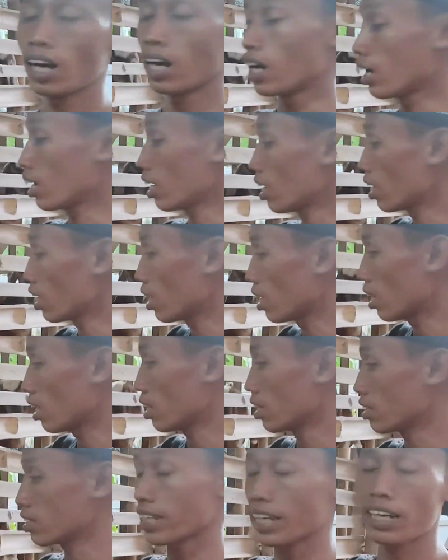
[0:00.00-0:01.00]

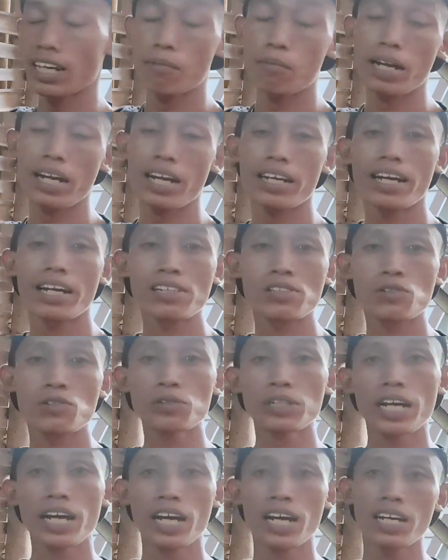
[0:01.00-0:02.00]
uh, saya namakan
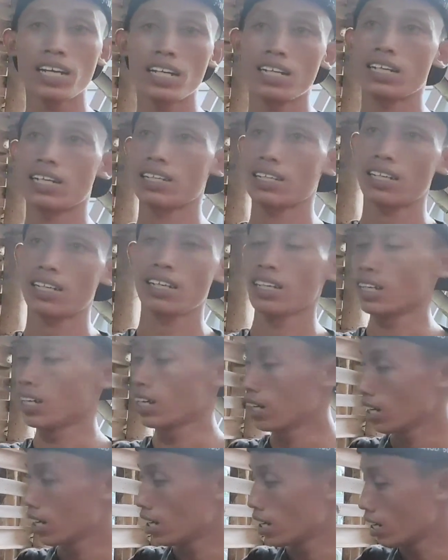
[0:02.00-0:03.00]
Arjuna
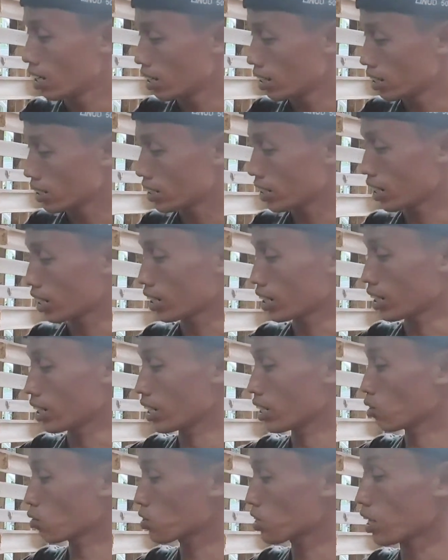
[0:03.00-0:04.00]
dan
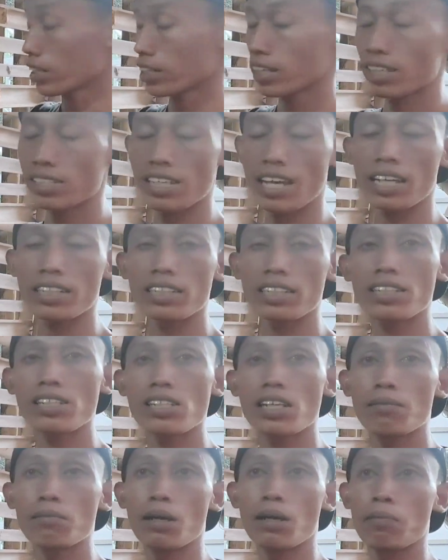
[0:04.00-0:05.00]
ini usianya saat
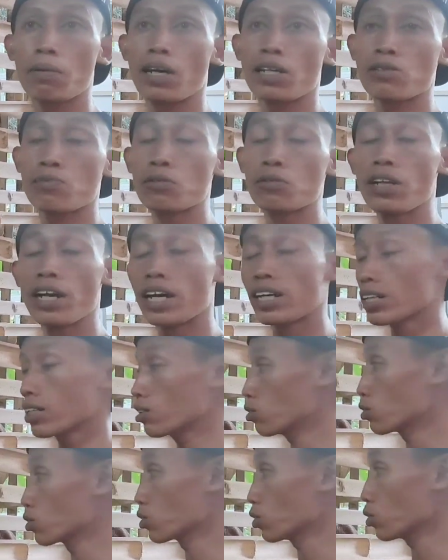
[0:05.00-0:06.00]
ini 15 bulan
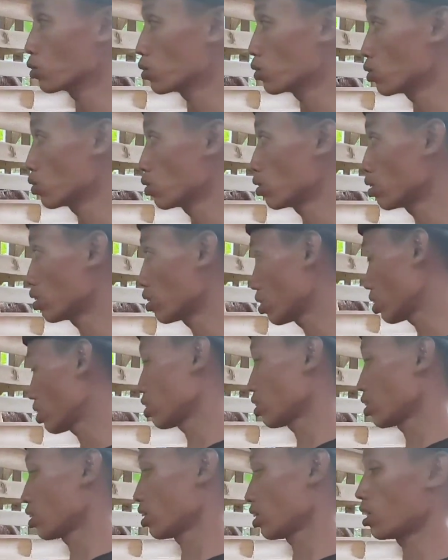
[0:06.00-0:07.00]
untuk
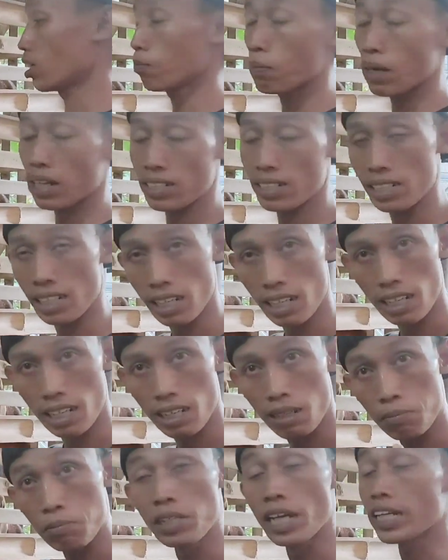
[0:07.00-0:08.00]
uh,
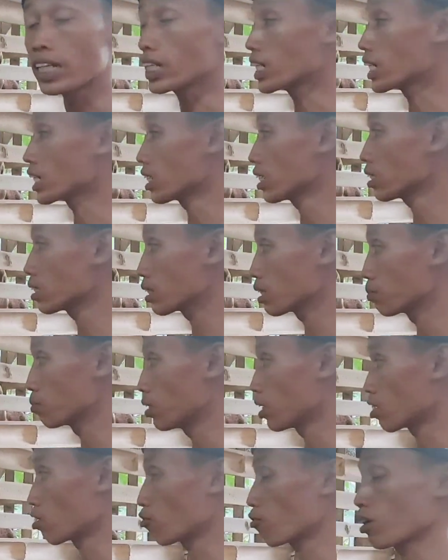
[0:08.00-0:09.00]
pada bulan ini di
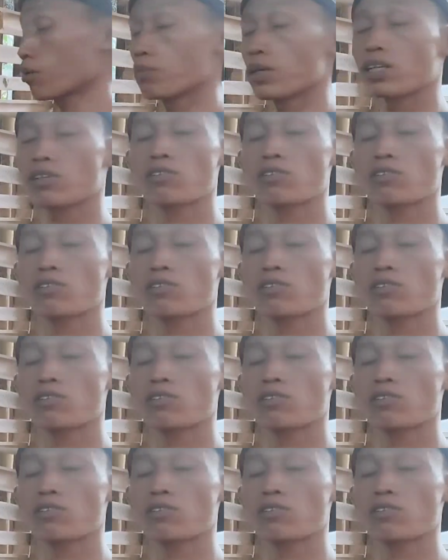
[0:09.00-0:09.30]
bulan November